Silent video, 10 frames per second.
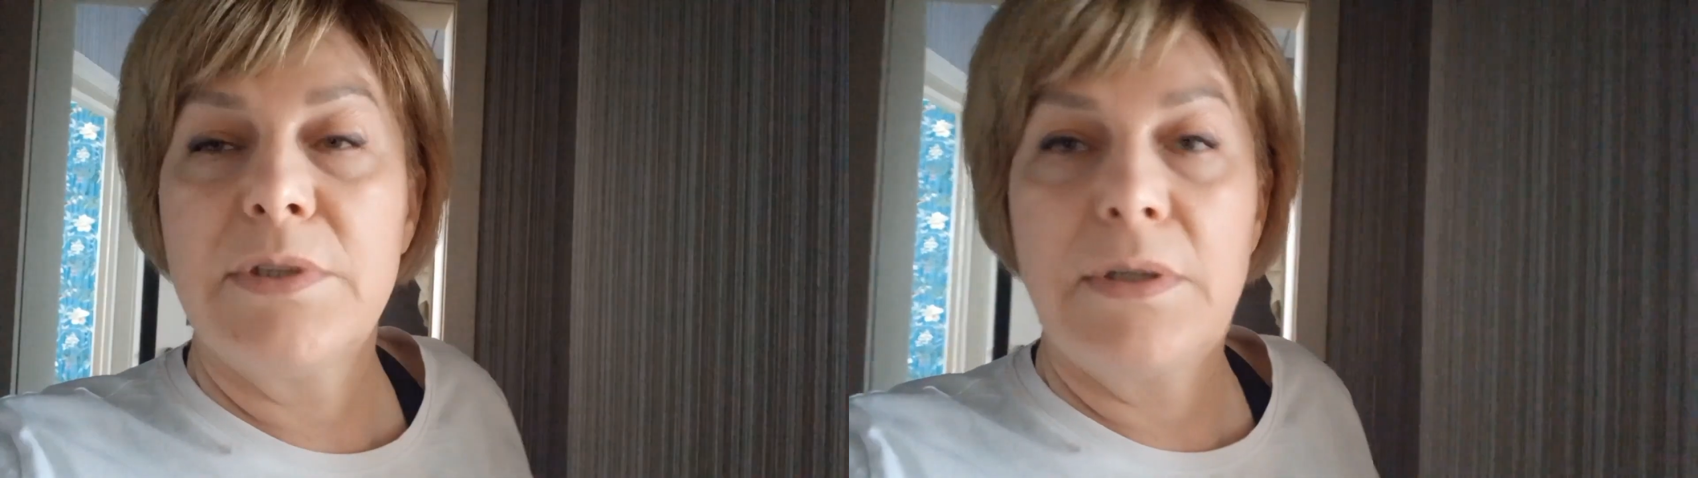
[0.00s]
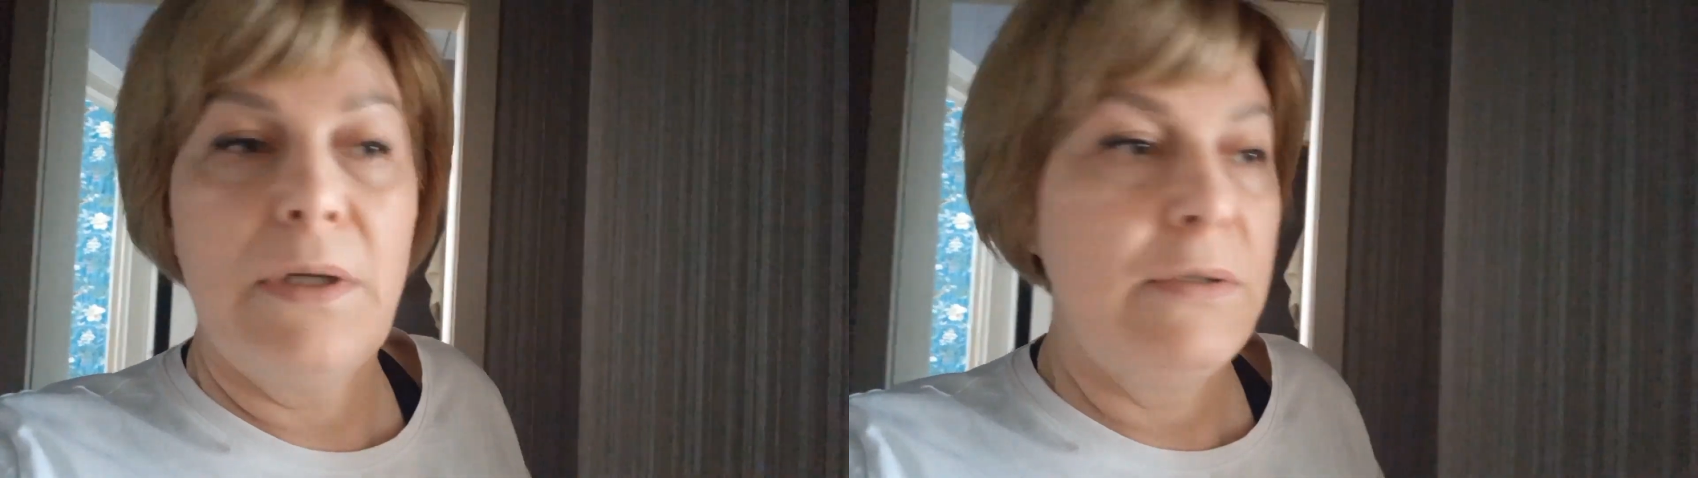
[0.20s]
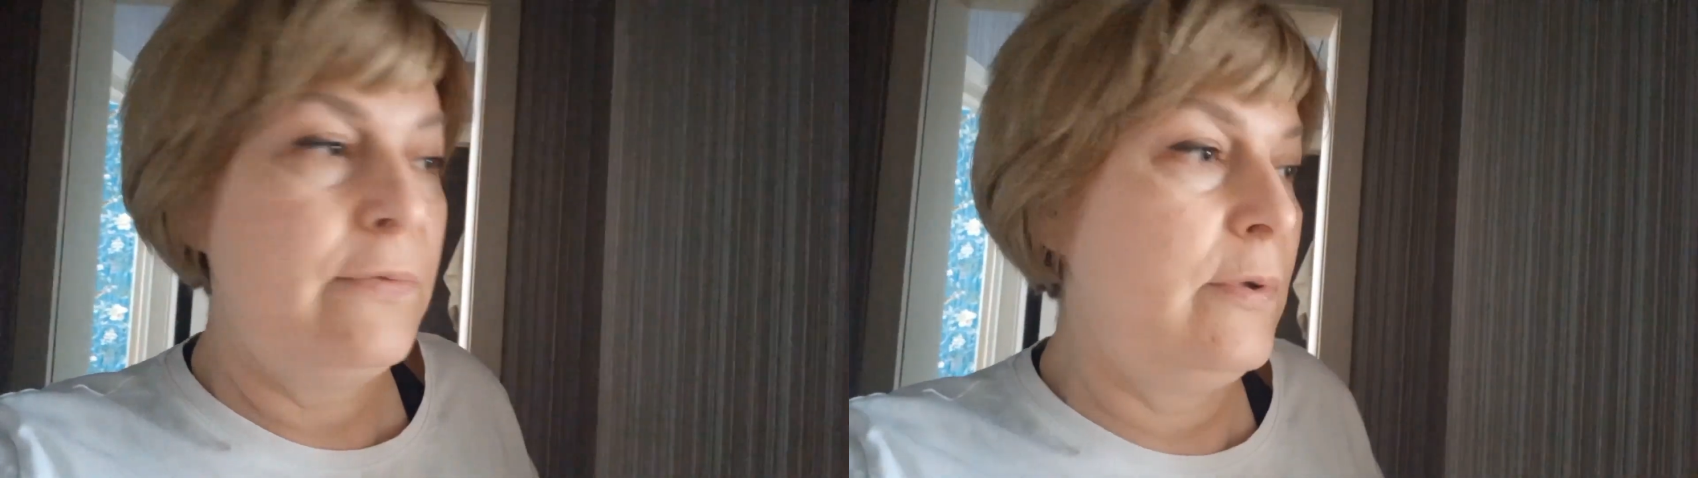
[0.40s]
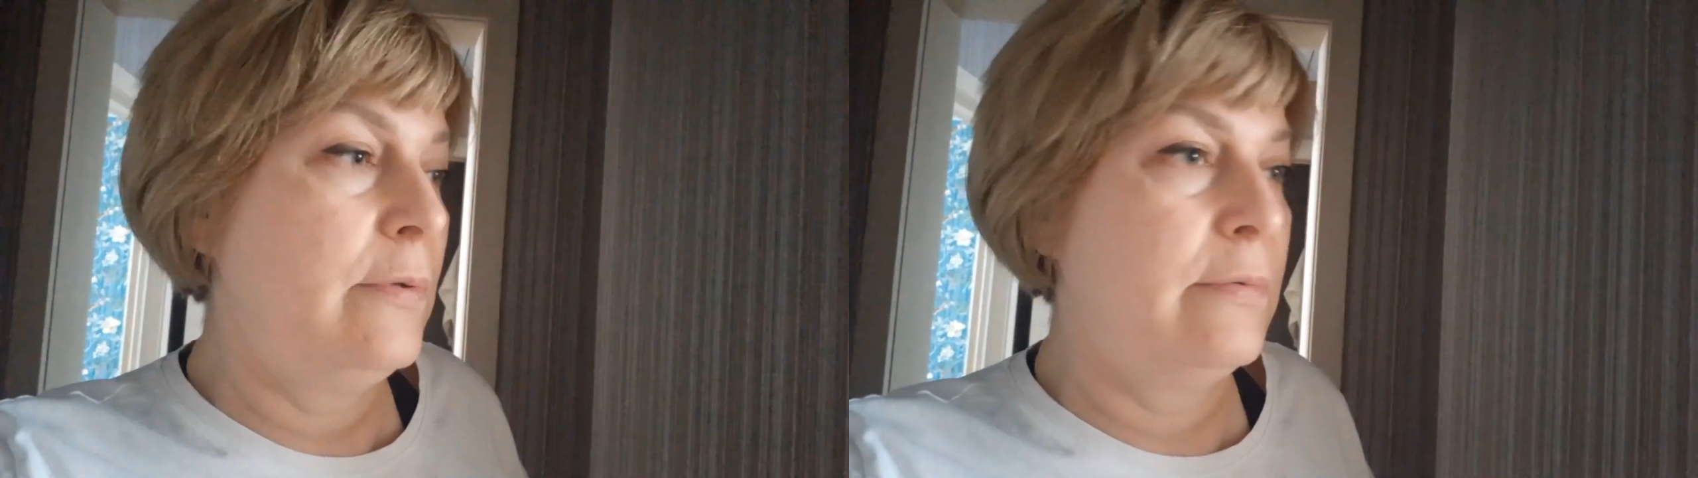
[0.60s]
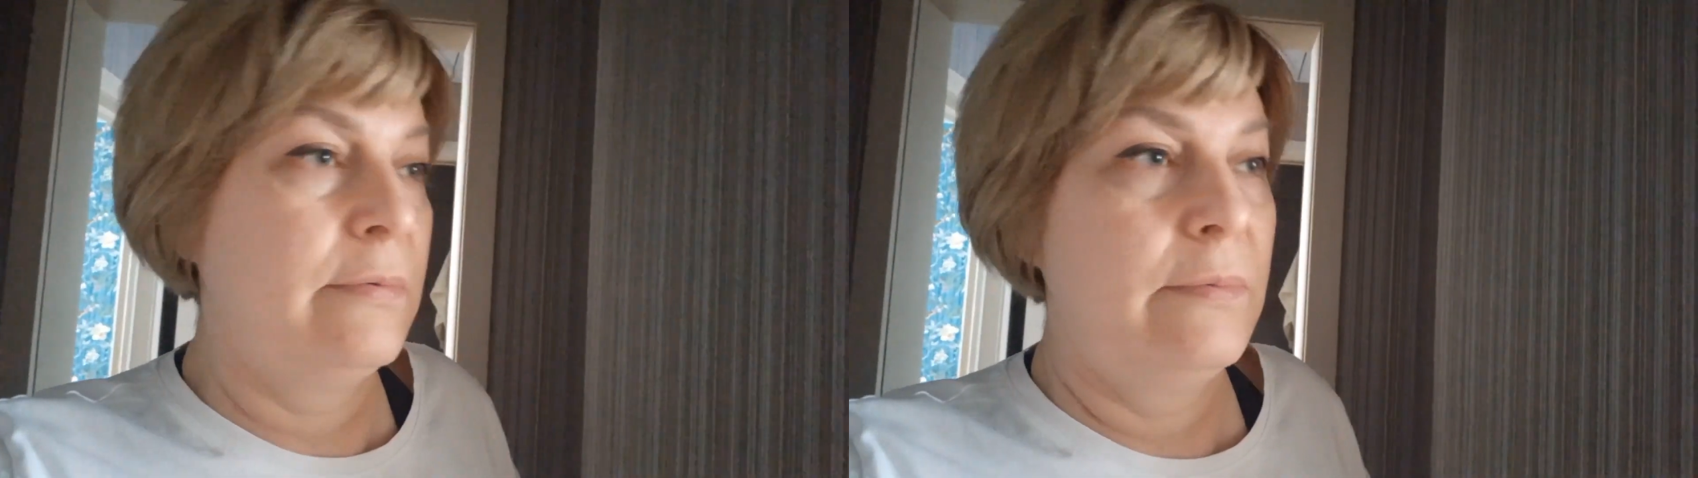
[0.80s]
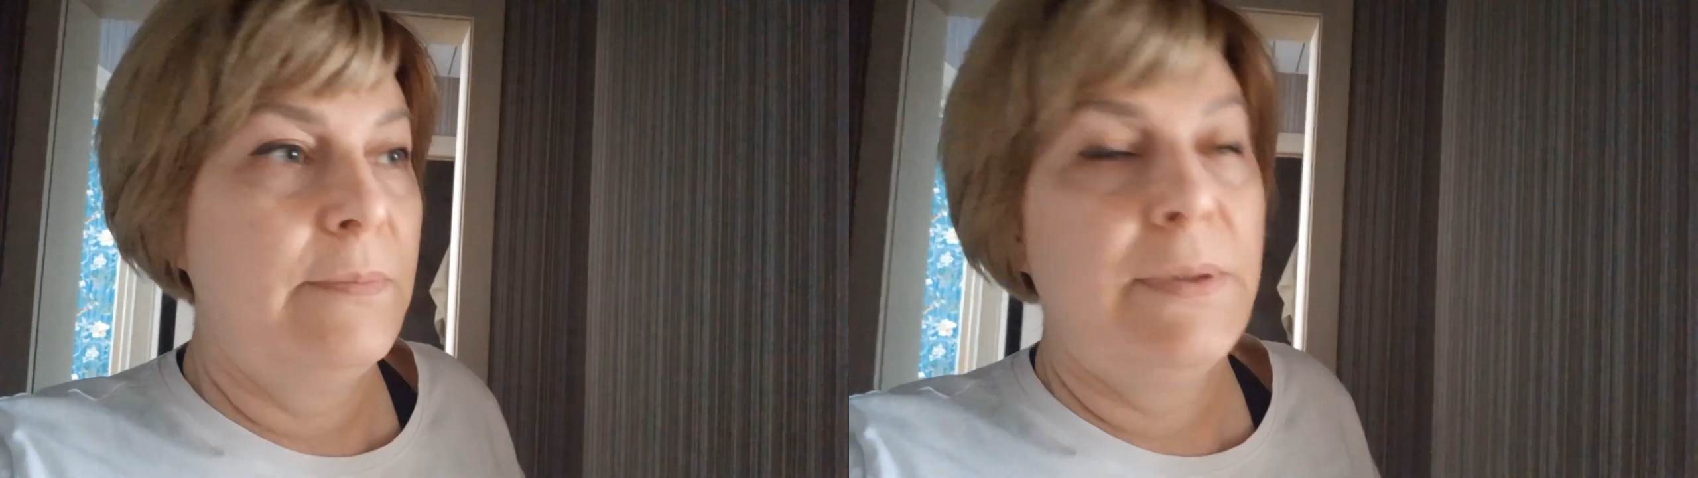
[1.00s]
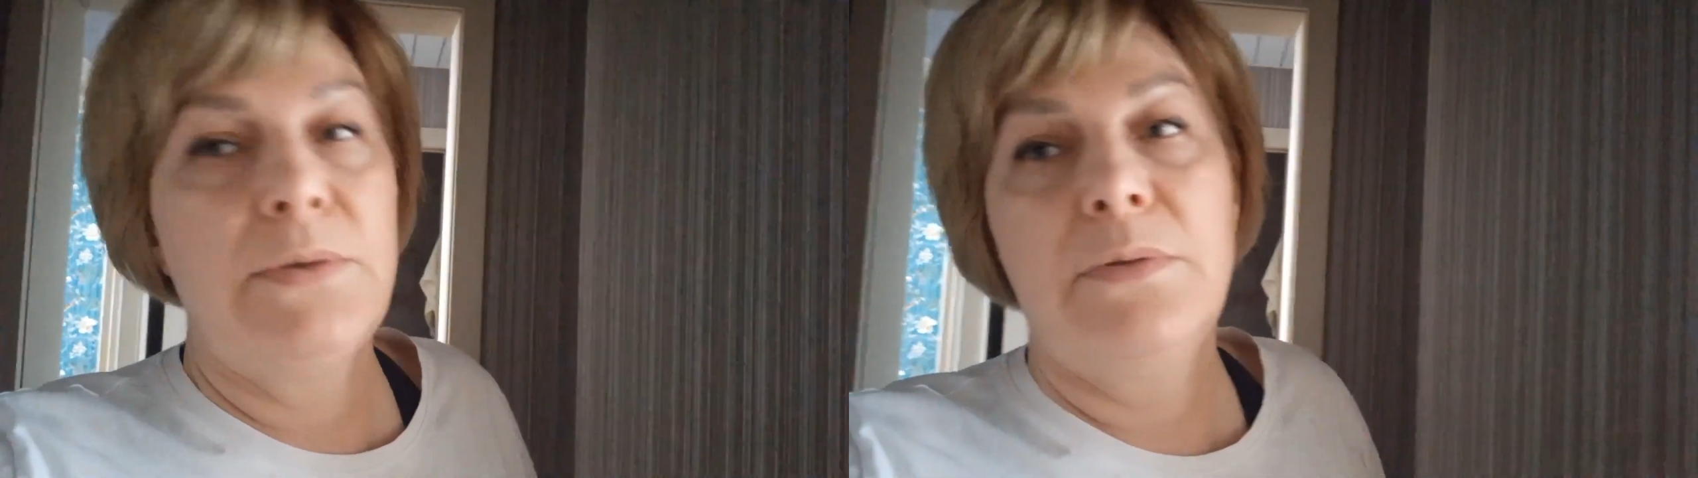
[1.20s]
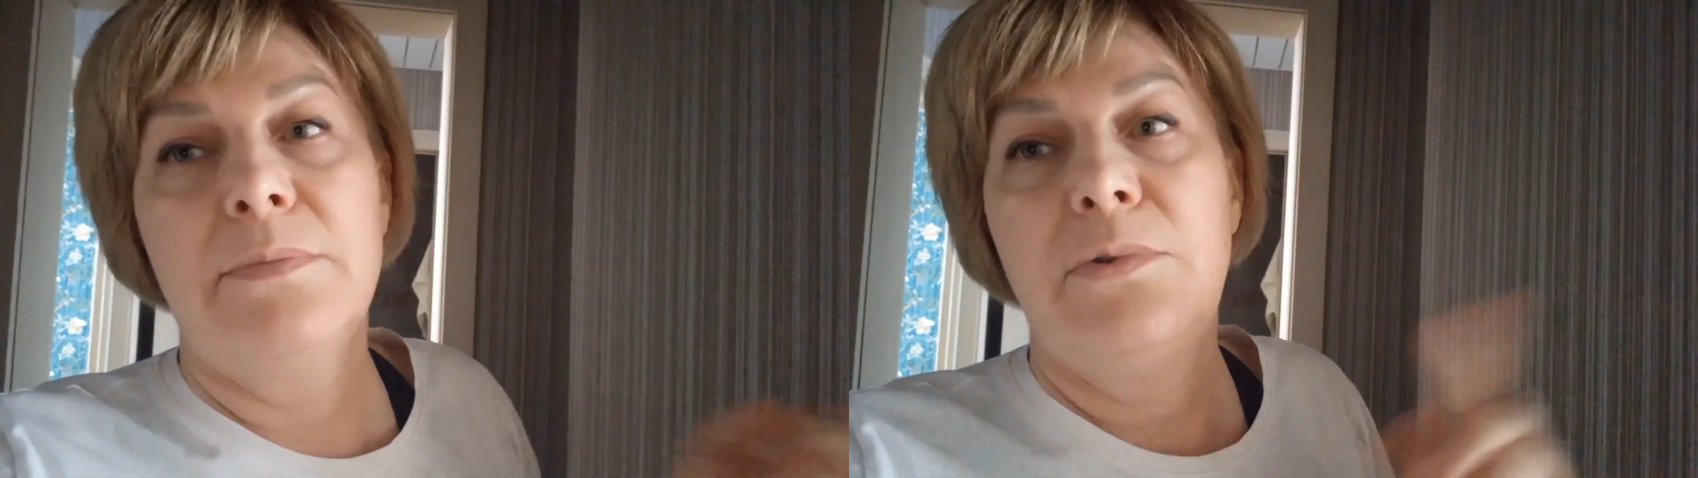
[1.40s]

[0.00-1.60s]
складываю, потом,